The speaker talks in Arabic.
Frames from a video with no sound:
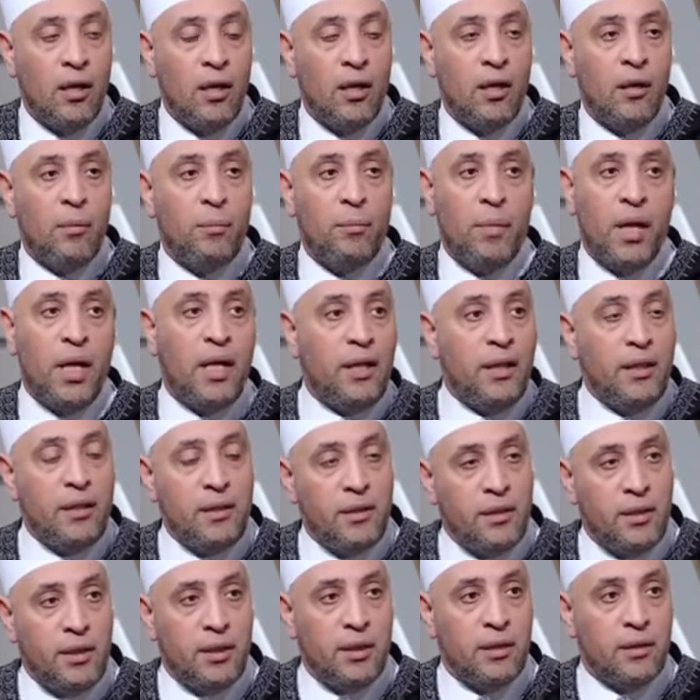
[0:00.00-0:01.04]
ما
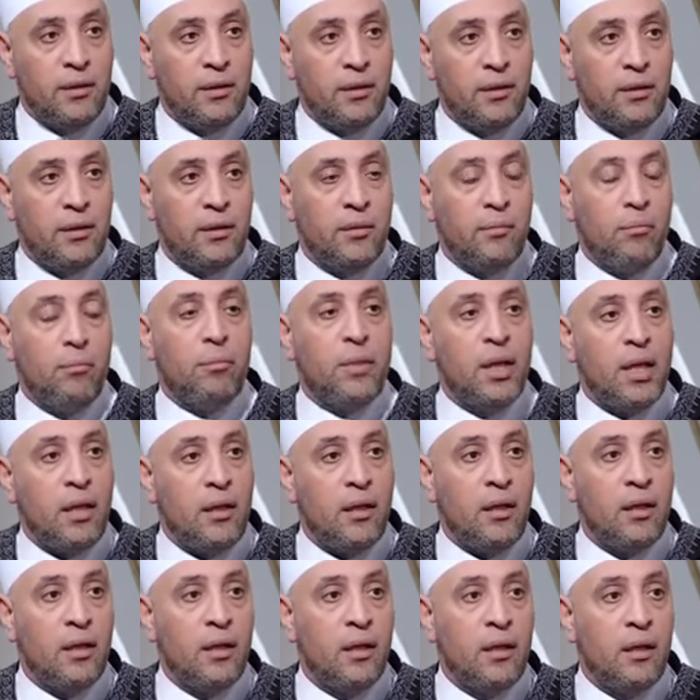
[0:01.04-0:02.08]
عندي
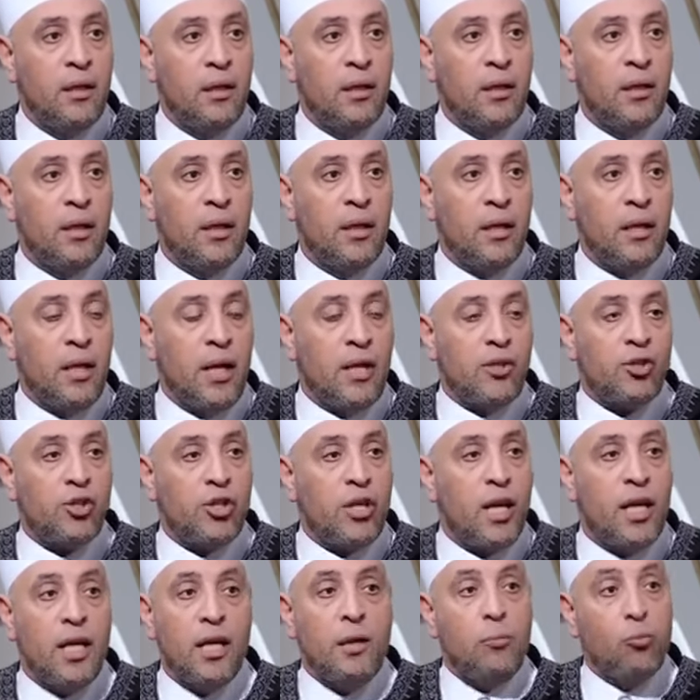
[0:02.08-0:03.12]
من
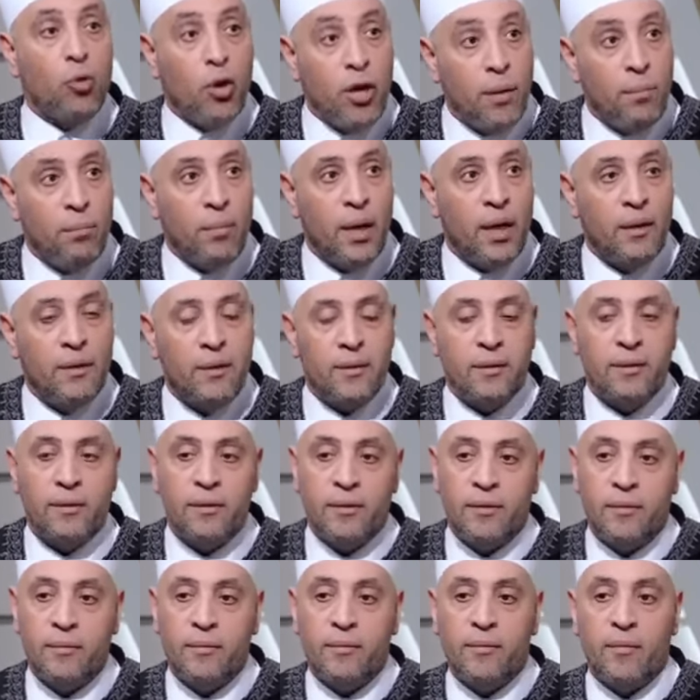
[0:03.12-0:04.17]
الاشياء المهمة
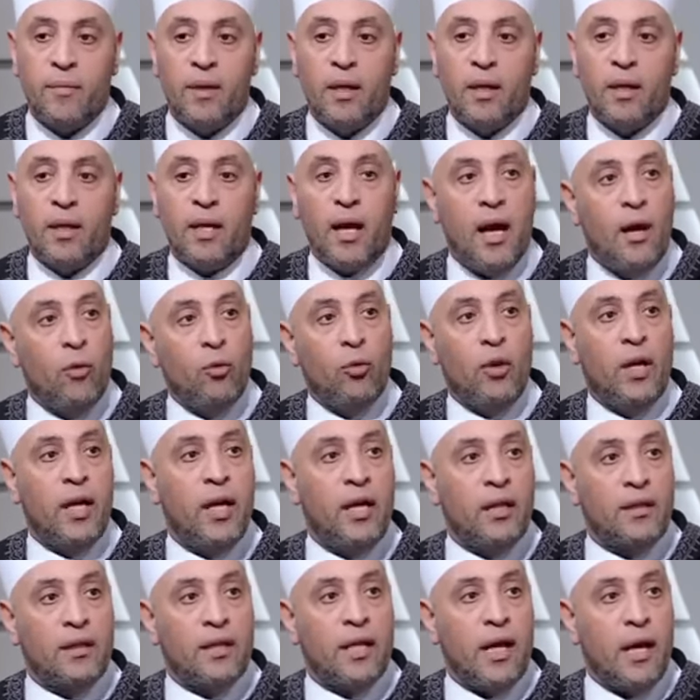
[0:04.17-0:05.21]

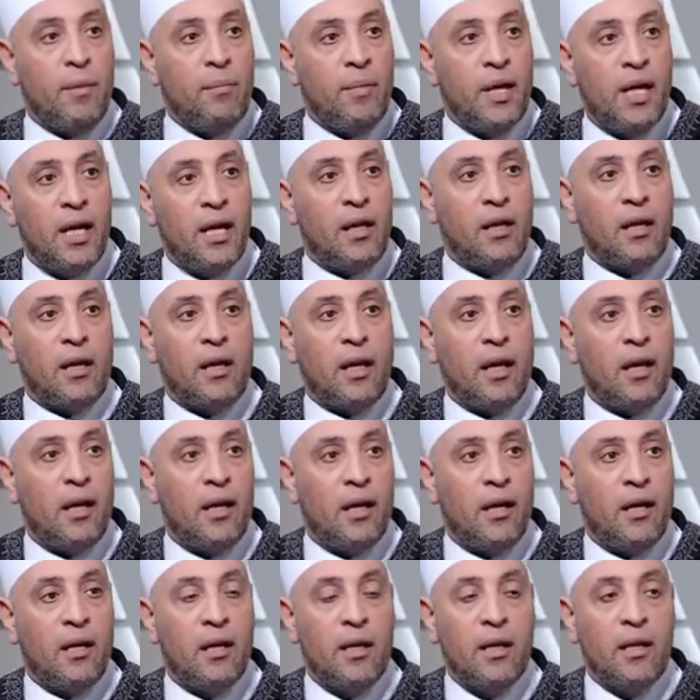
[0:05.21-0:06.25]
كأولاد كمال
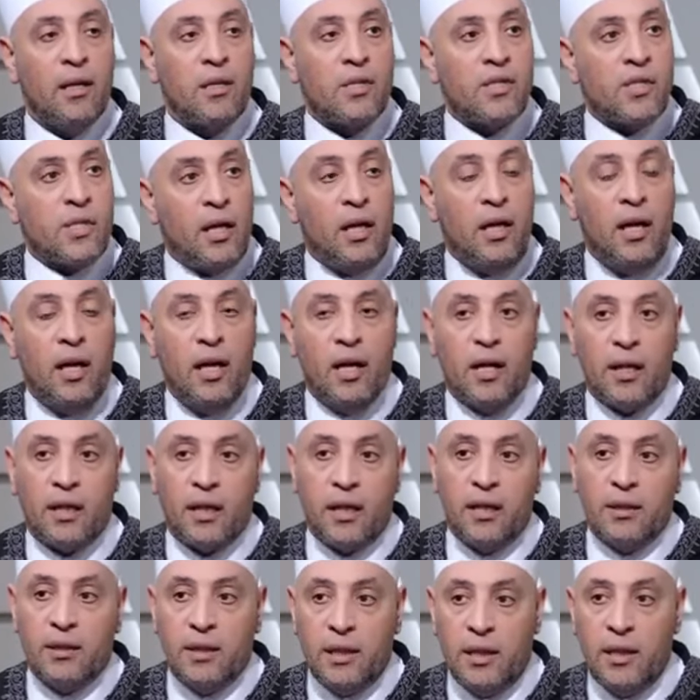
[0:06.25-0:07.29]
كصحة
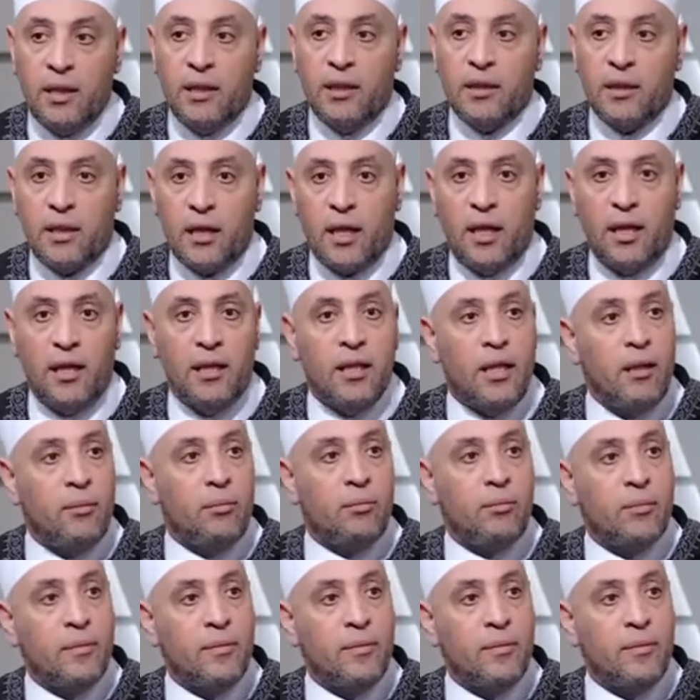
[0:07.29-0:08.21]
كدين كعلم